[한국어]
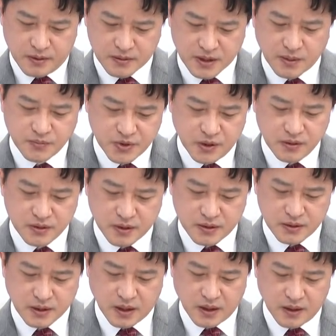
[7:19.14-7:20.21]

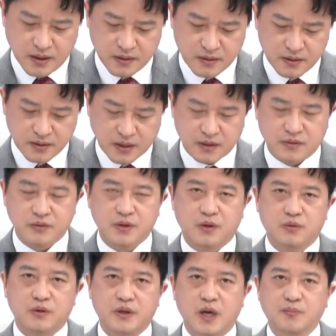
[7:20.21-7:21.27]
삼성전자 같은 경우는